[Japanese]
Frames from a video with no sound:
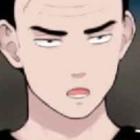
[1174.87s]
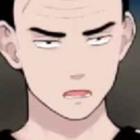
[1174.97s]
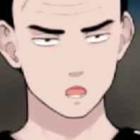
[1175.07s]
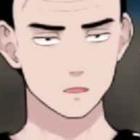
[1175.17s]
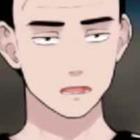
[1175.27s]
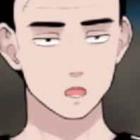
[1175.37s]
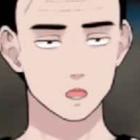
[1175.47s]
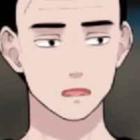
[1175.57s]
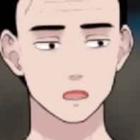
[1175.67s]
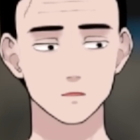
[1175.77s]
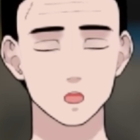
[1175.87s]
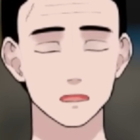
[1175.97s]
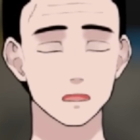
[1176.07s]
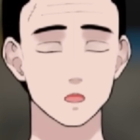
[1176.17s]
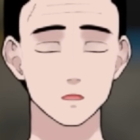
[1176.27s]
いや、長
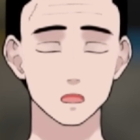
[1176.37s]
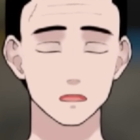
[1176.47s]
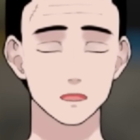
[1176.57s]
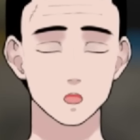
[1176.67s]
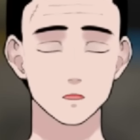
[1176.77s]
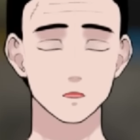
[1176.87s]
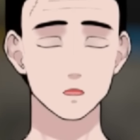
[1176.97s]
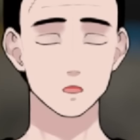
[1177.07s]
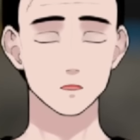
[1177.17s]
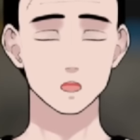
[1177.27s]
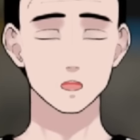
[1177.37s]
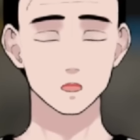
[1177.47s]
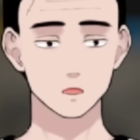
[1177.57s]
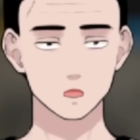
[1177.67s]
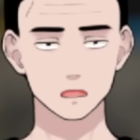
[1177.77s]
ズボン履いて黒ずくめで着
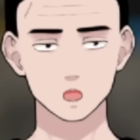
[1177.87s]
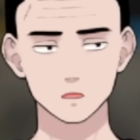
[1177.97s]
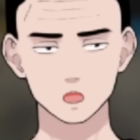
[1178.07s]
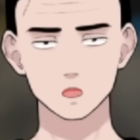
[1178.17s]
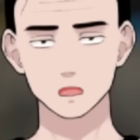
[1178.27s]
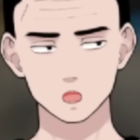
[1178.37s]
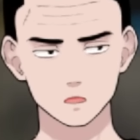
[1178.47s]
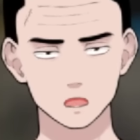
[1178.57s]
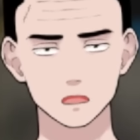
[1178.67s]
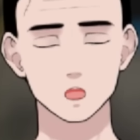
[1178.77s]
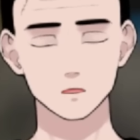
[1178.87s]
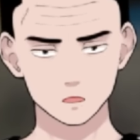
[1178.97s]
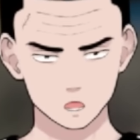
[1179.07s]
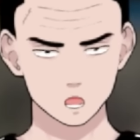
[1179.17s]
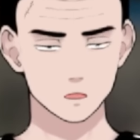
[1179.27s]
ろなんては言わないけど
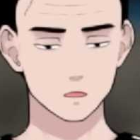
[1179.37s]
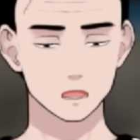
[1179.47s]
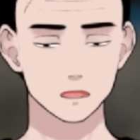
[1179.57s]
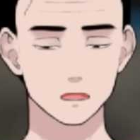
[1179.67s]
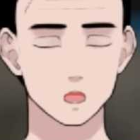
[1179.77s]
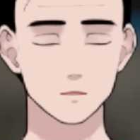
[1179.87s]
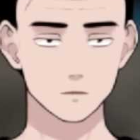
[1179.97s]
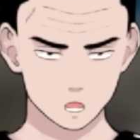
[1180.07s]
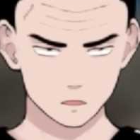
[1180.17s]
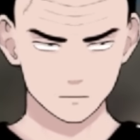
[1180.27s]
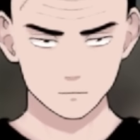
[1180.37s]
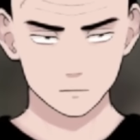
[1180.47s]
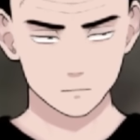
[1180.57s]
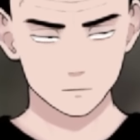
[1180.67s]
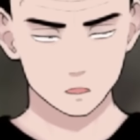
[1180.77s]
も、うん、
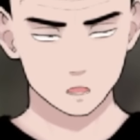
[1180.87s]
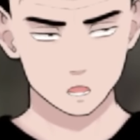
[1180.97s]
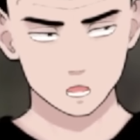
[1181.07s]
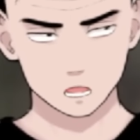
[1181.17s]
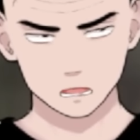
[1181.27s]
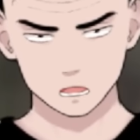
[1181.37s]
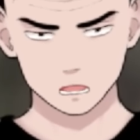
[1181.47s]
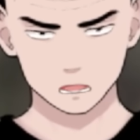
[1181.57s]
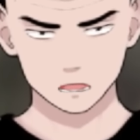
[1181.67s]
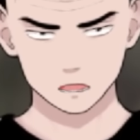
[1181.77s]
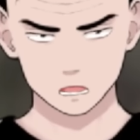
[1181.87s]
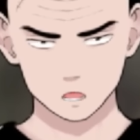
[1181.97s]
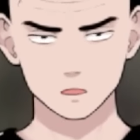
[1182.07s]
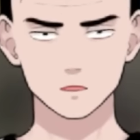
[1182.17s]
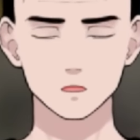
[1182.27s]
そういったことがあるっ
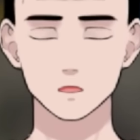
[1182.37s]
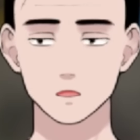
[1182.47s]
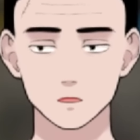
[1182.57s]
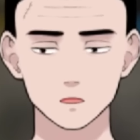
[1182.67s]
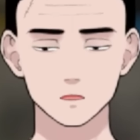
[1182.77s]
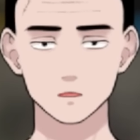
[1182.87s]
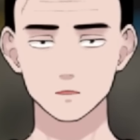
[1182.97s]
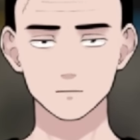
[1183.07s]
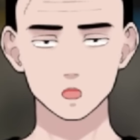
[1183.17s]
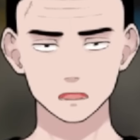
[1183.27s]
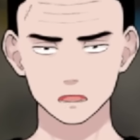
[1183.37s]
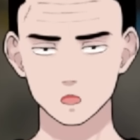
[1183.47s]
ていうことを、ね、